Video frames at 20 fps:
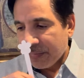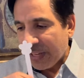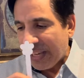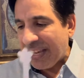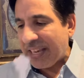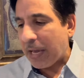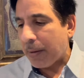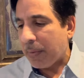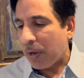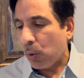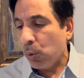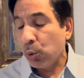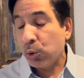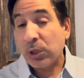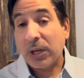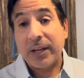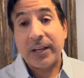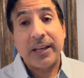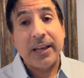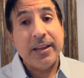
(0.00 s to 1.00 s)
y que me
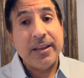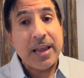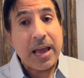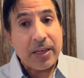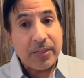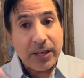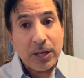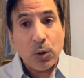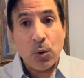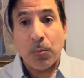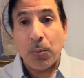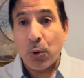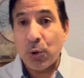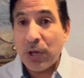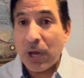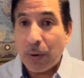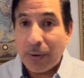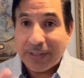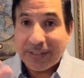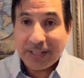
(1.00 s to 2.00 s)
gusta, que ya digo,
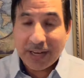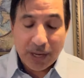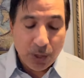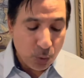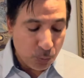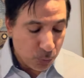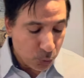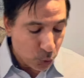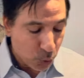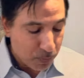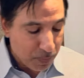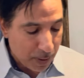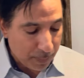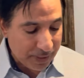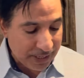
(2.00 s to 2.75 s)
podía haber traído muchos más.